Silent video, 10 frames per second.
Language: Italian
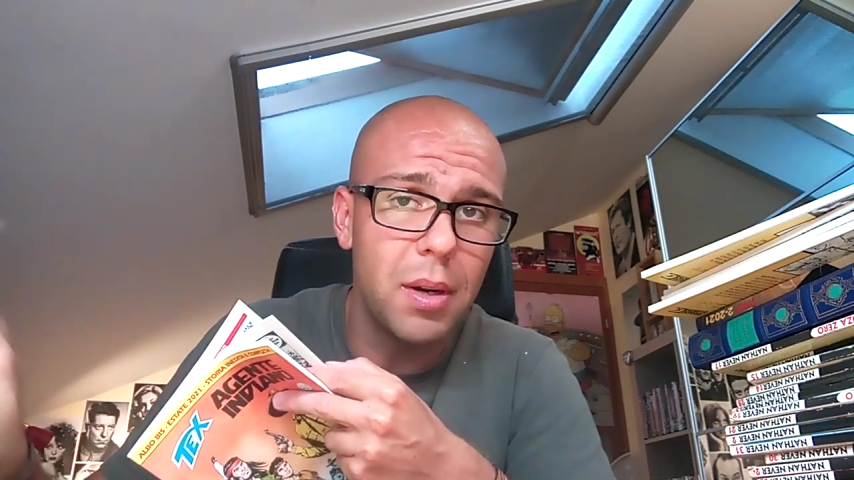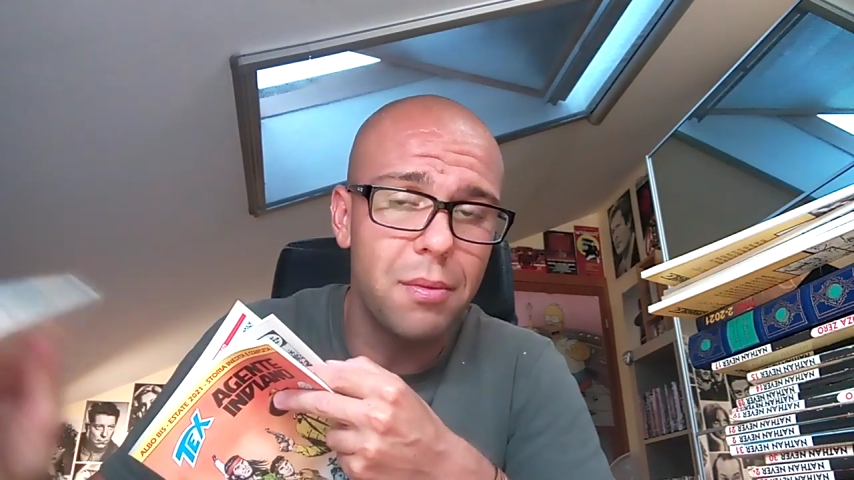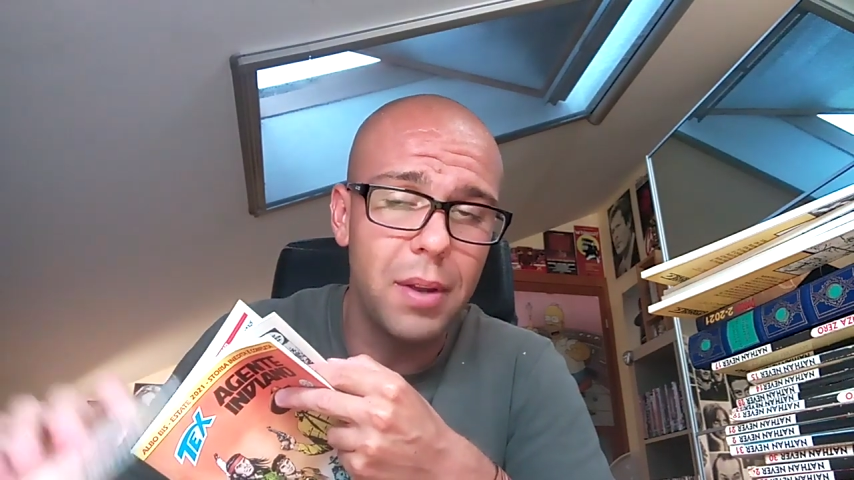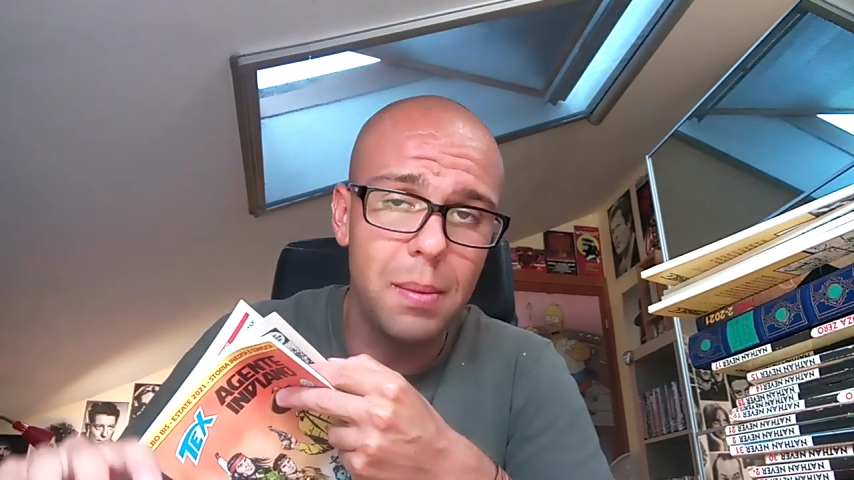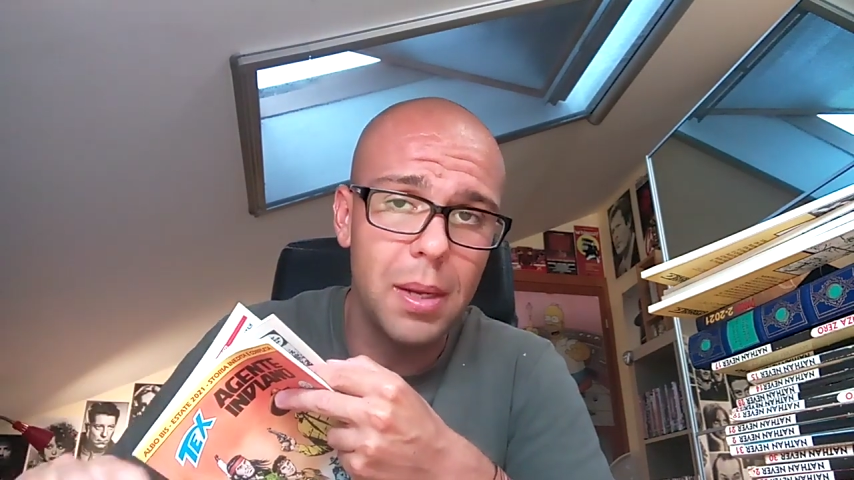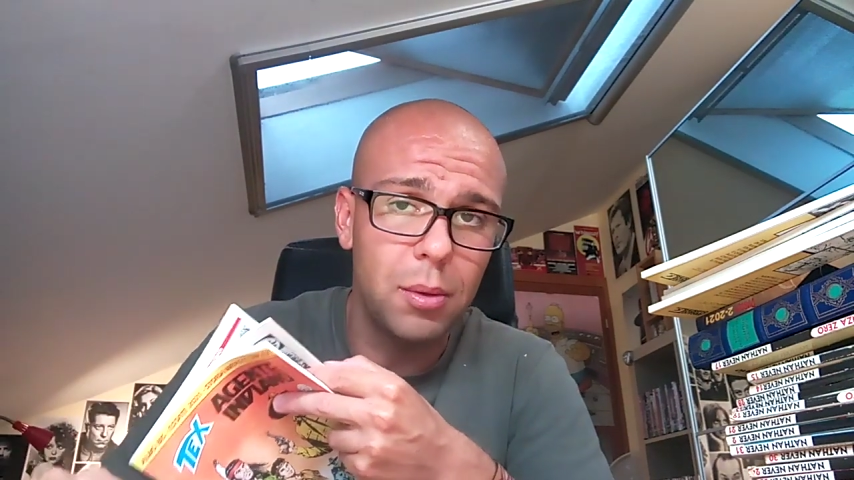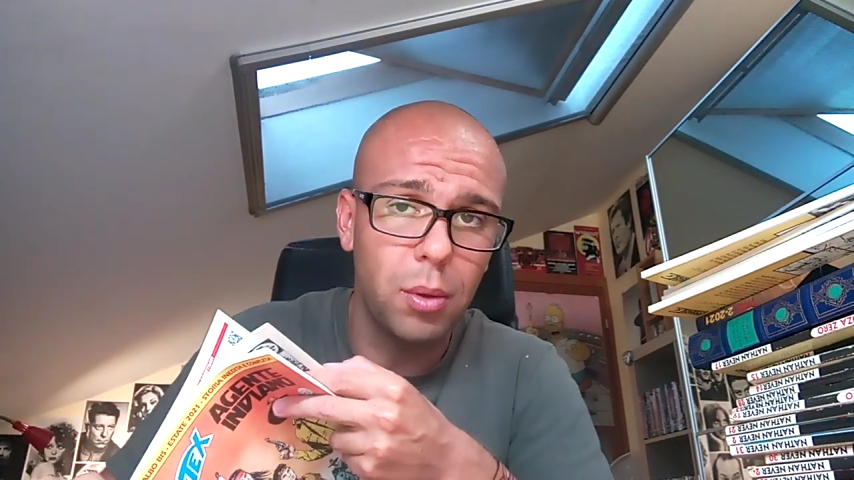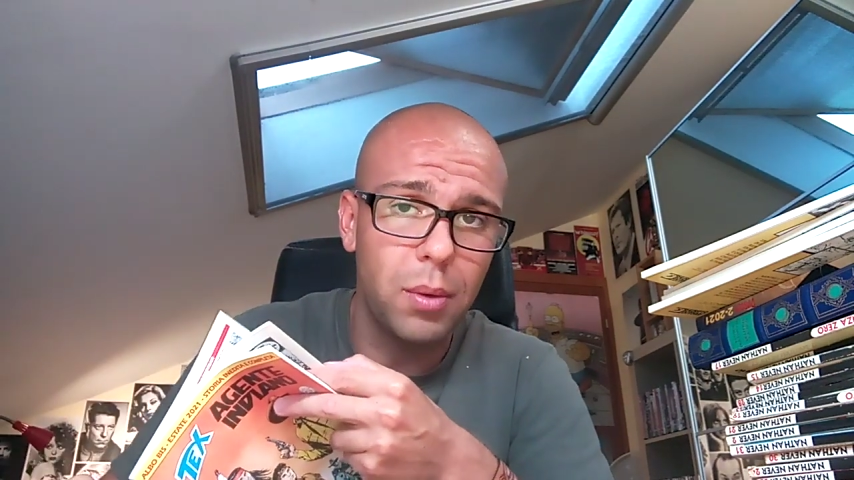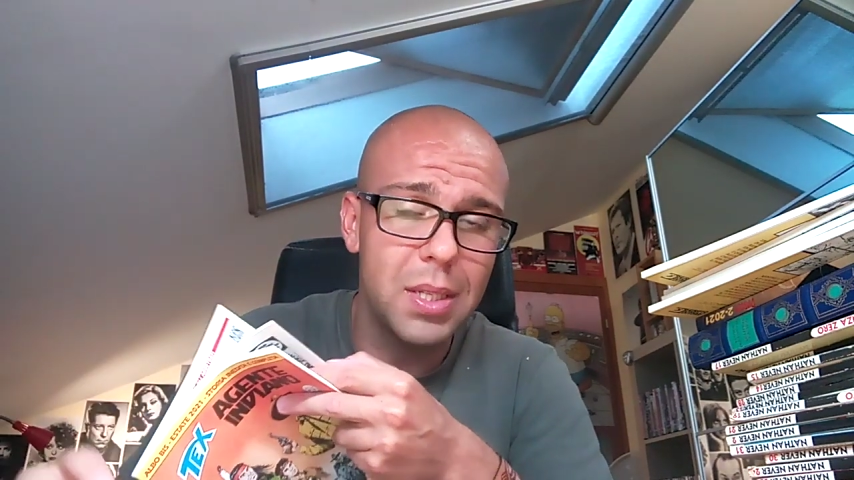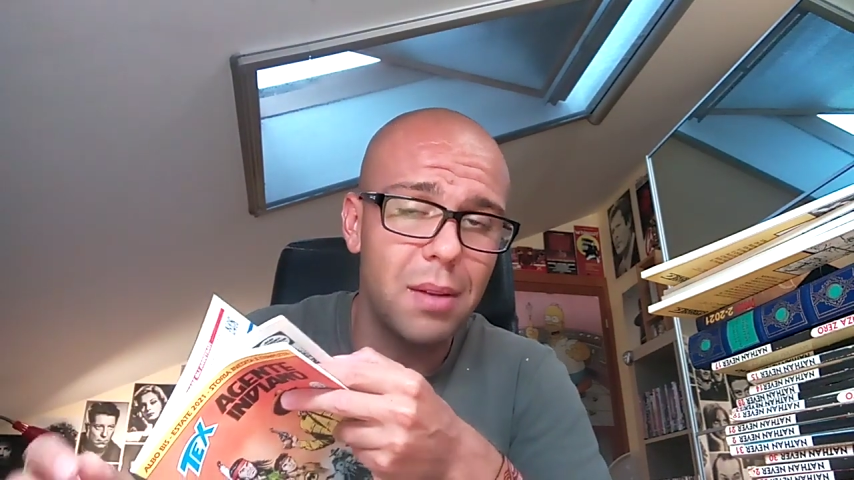riferimento
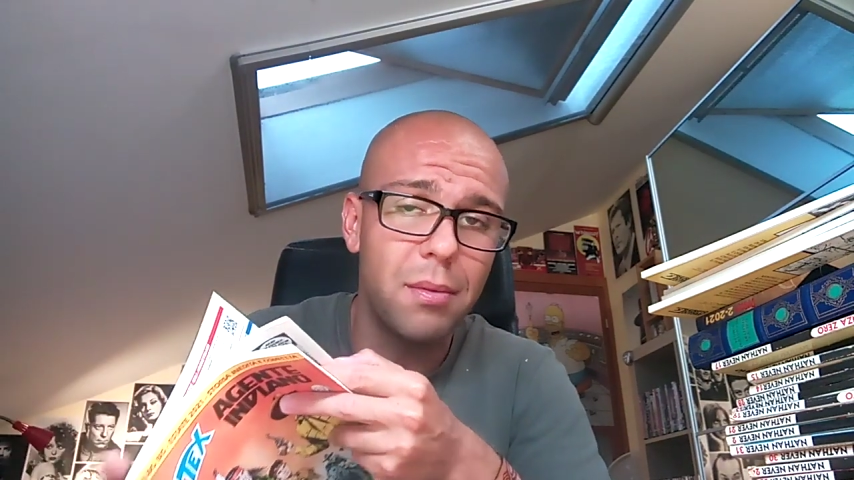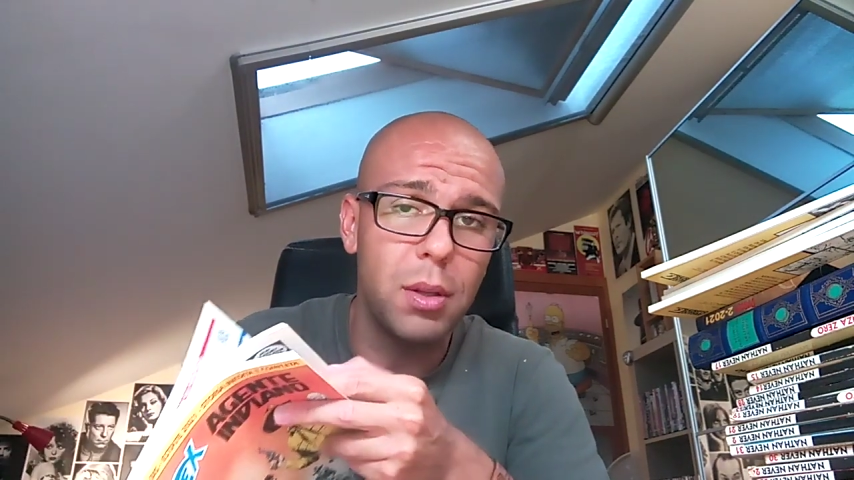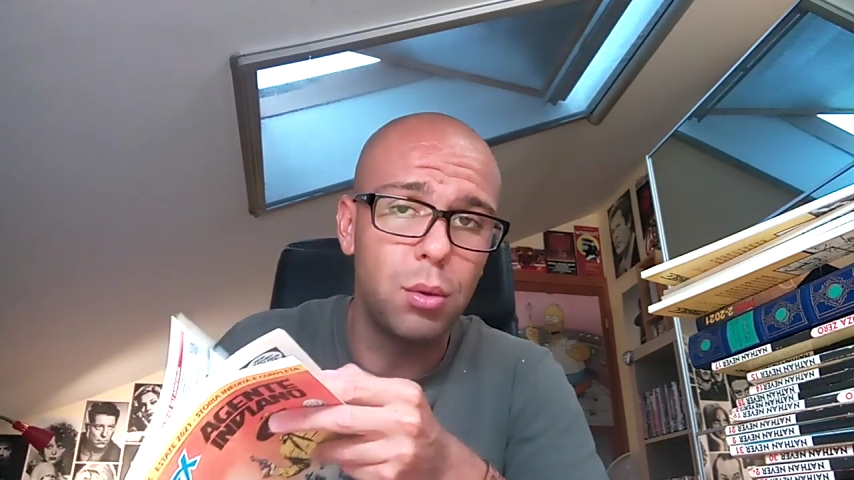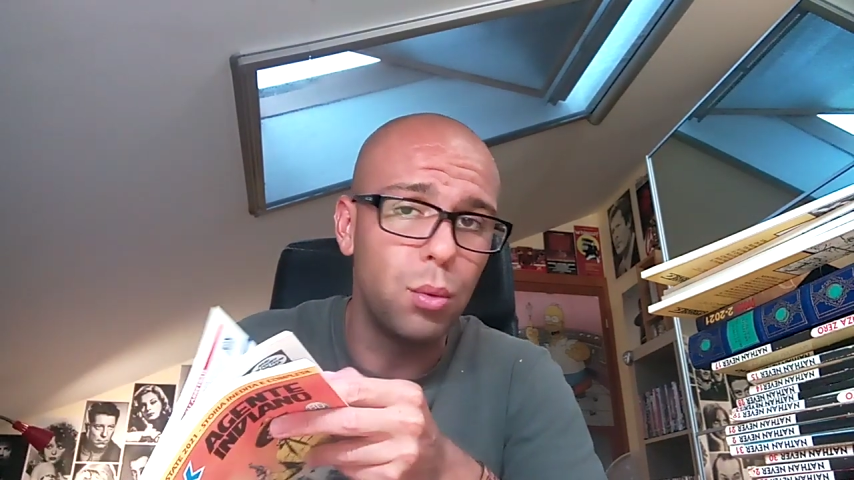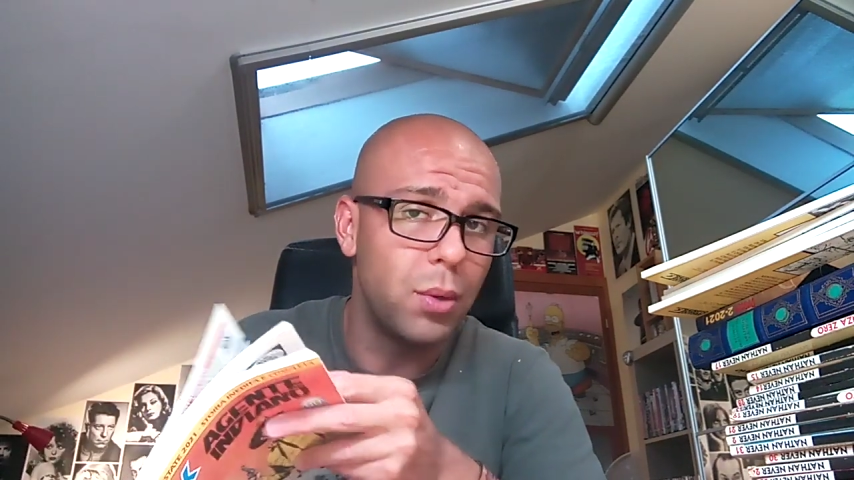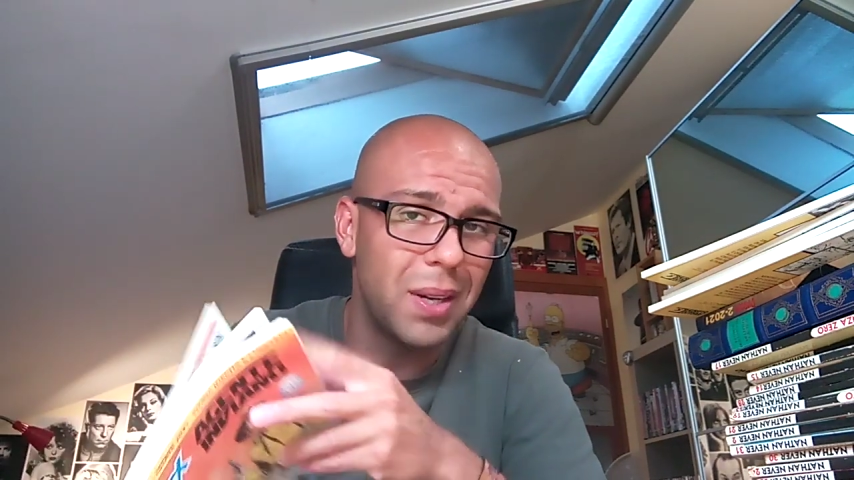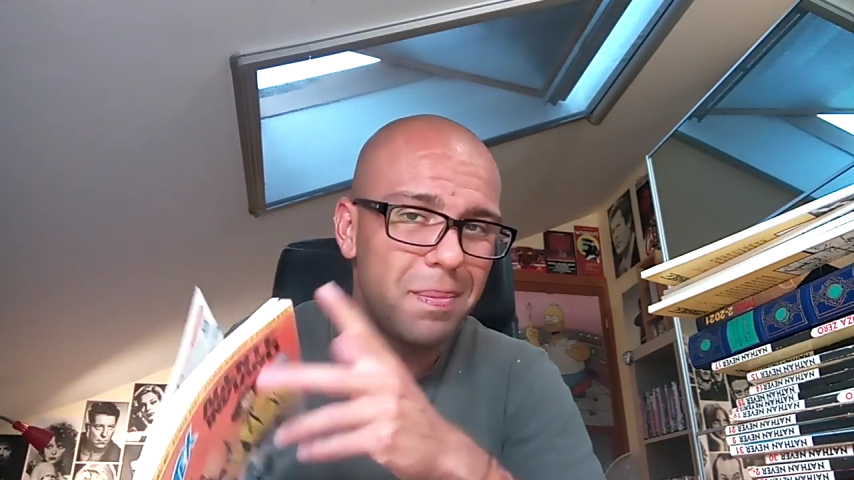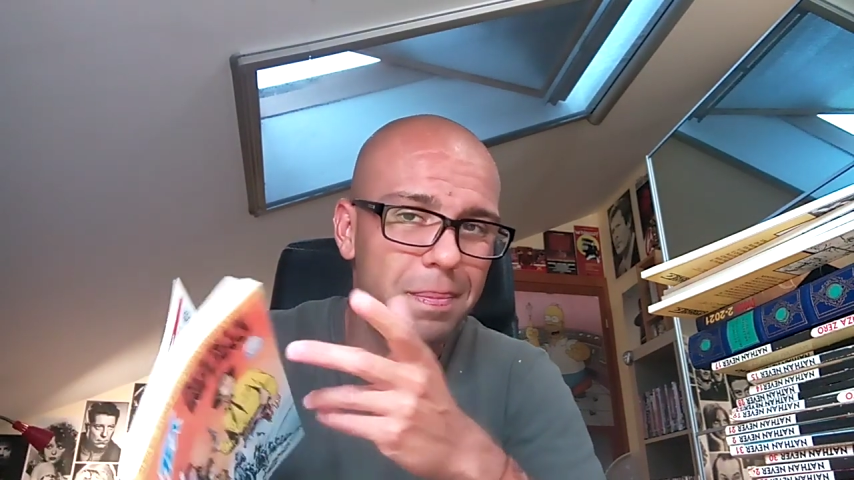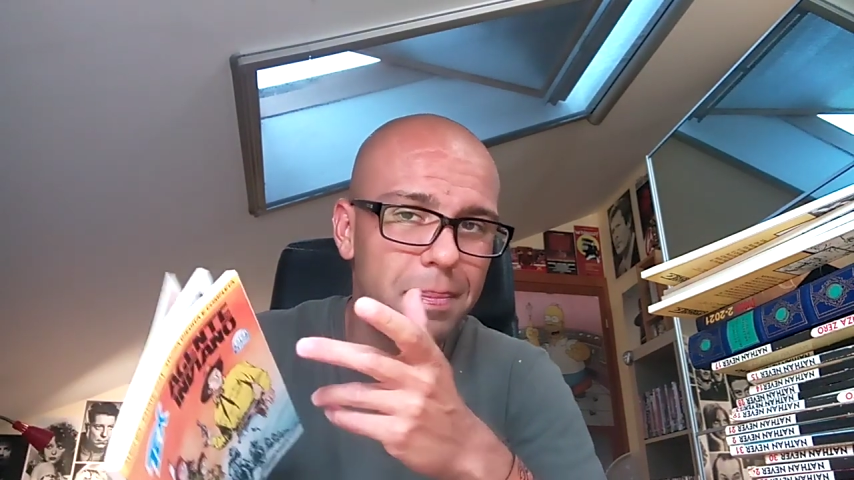a questa avventura,